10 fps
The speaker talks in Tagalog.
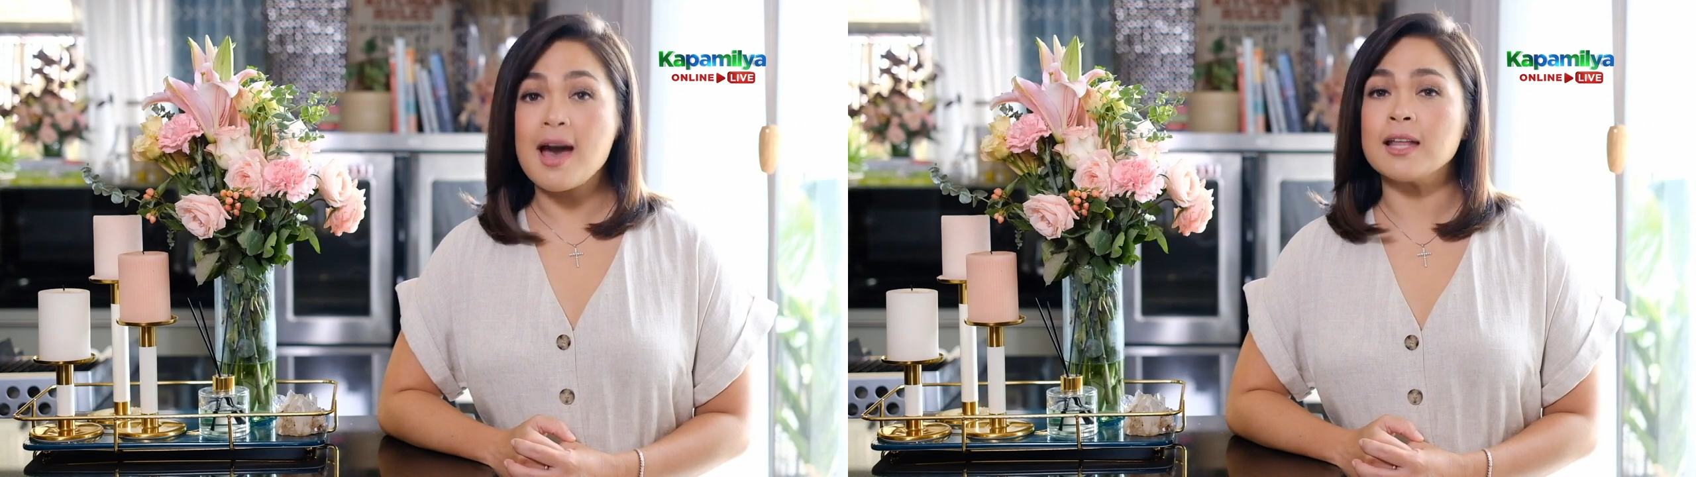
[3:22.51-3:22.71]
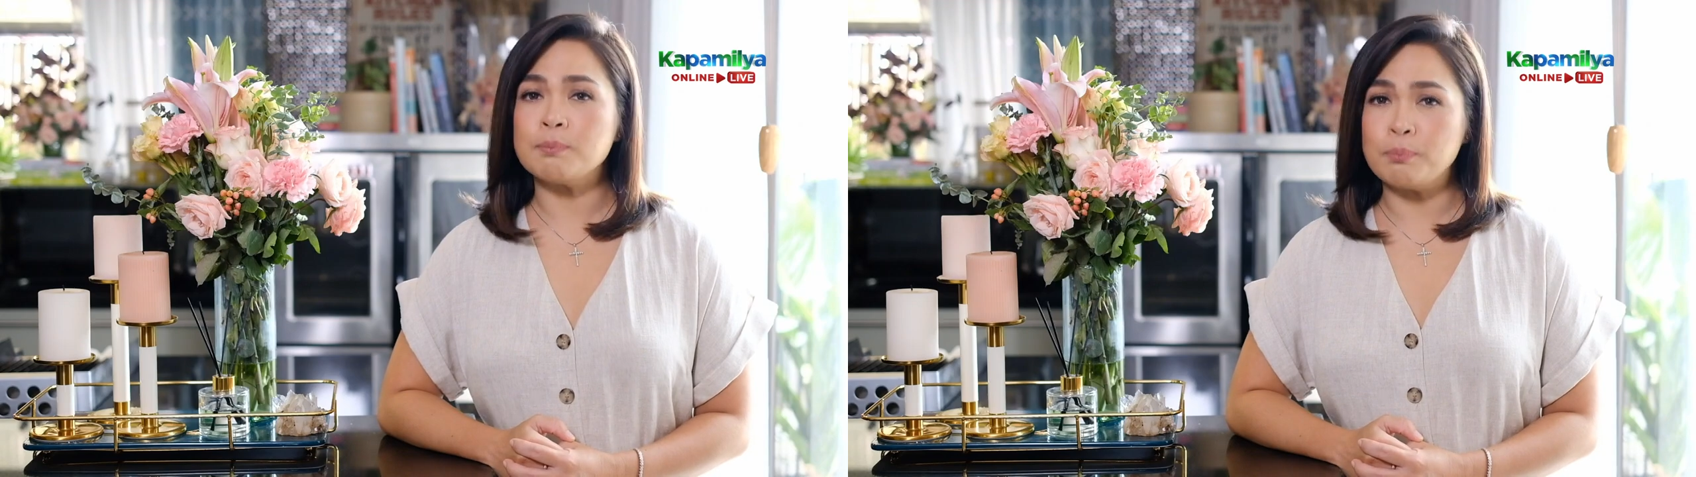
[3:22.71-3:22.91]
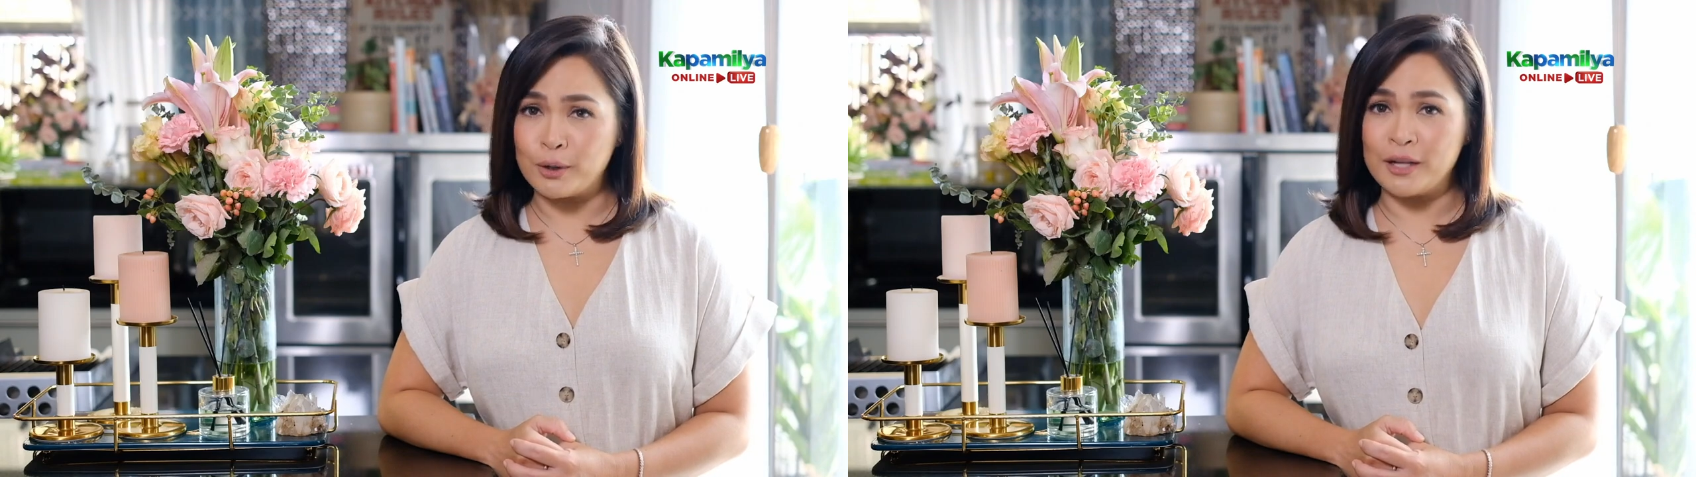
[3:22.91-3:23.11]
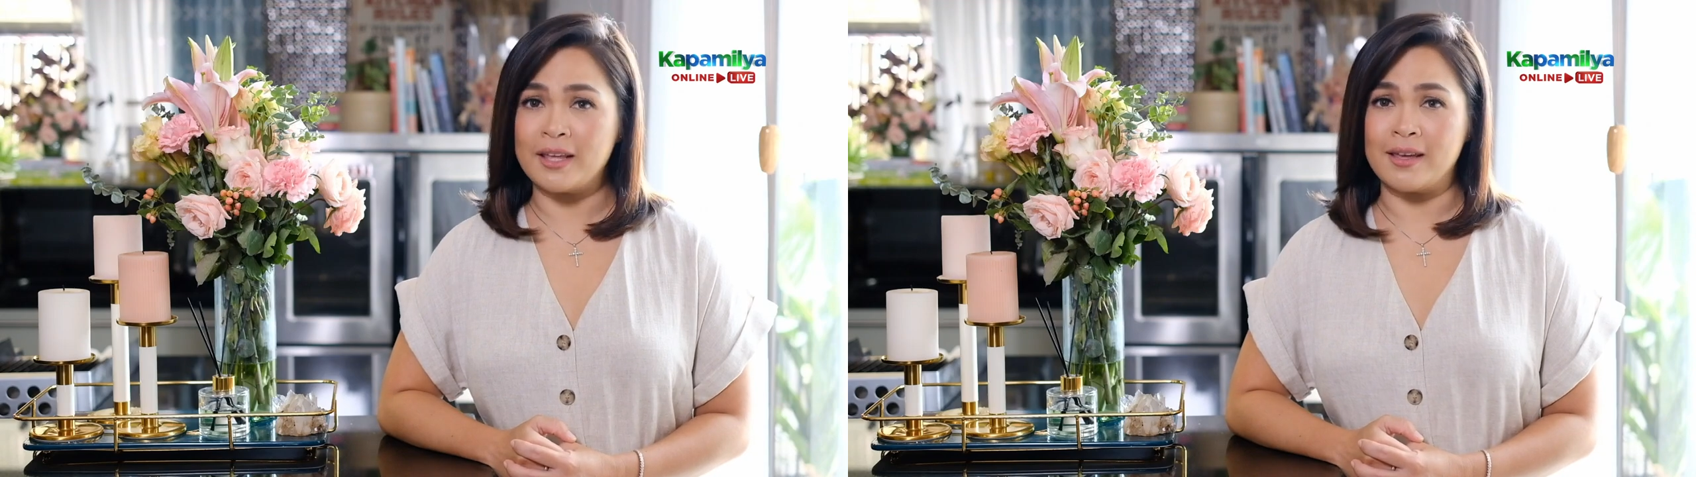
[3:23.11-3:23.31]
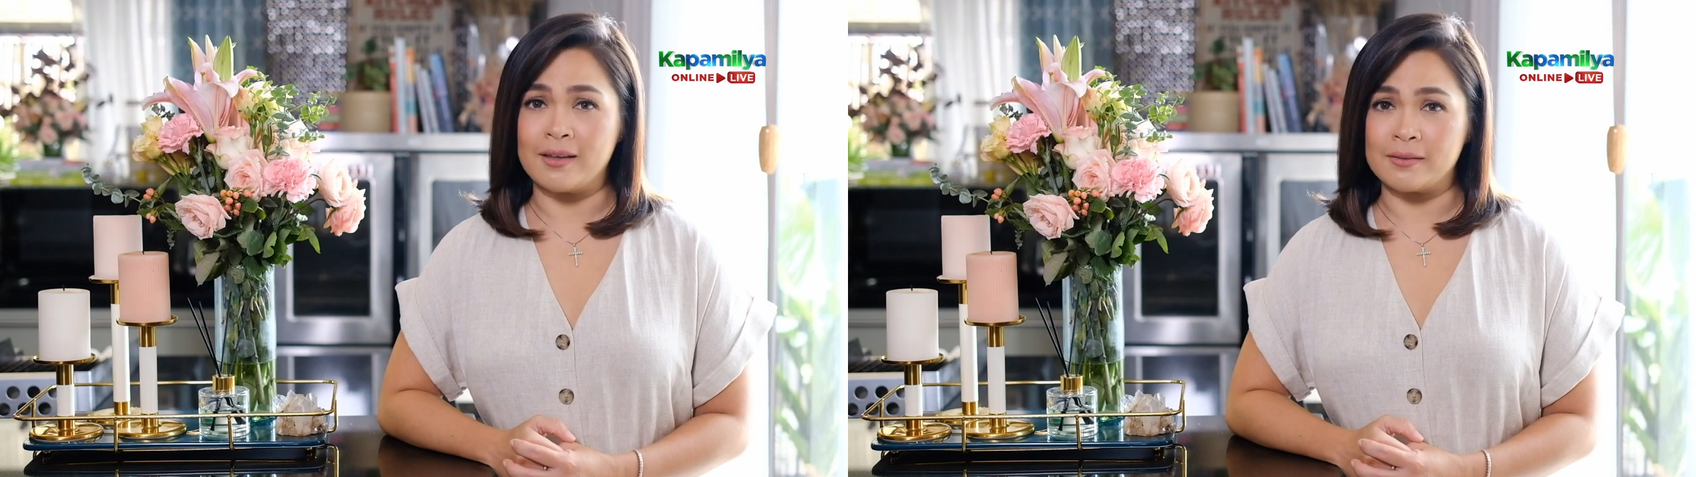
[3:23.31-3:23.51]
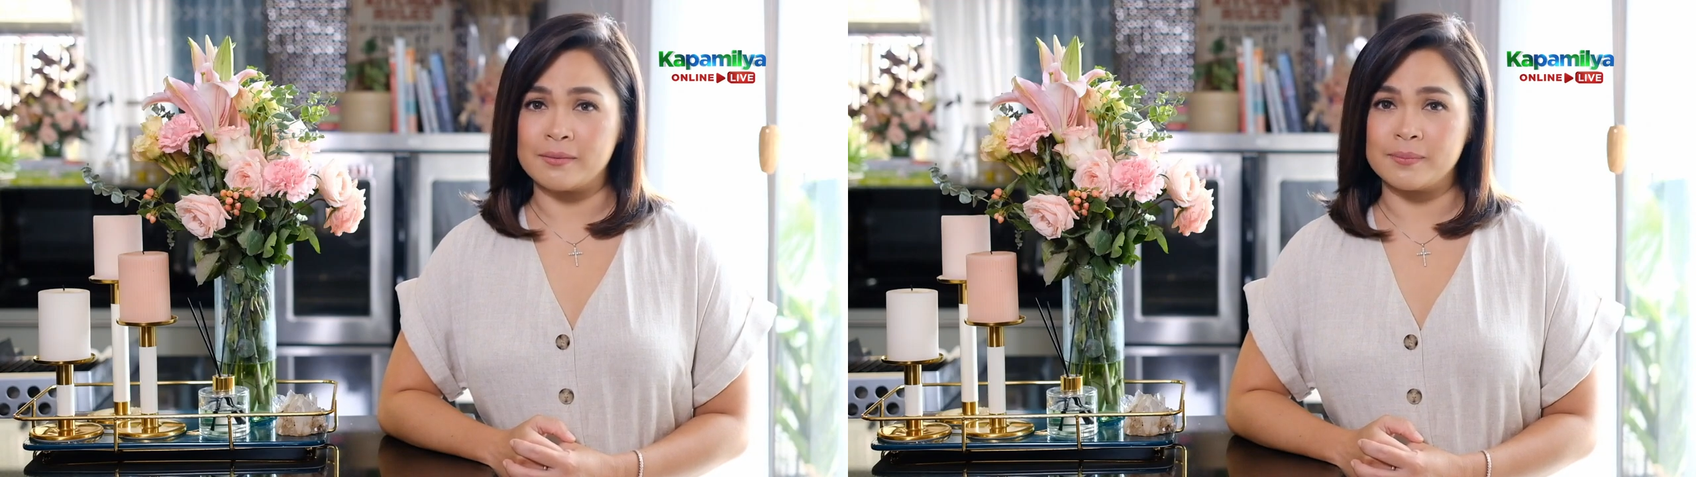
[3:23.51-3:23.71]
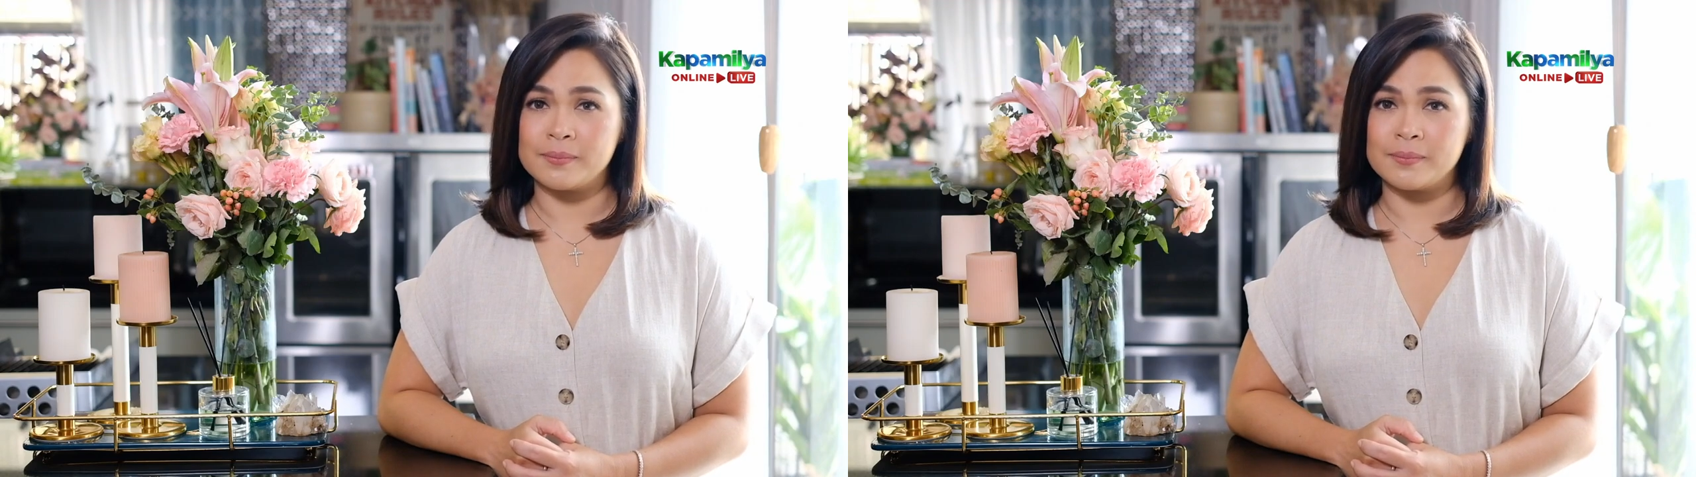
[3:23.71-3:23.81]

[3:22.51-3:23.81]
at bullying.